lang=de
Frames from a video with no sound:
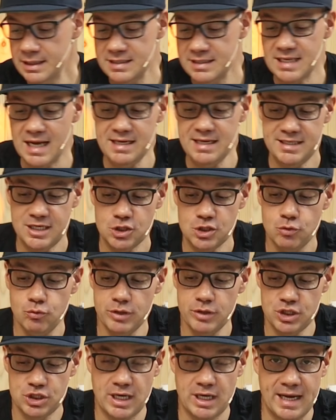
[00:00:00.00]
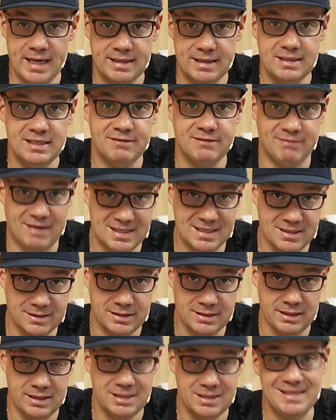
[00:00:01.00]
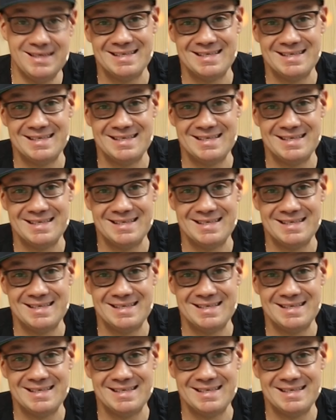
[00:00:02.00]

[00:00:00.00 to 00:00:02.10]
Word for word: Das heißt, der Schuh ist eigentlich wasserdicht.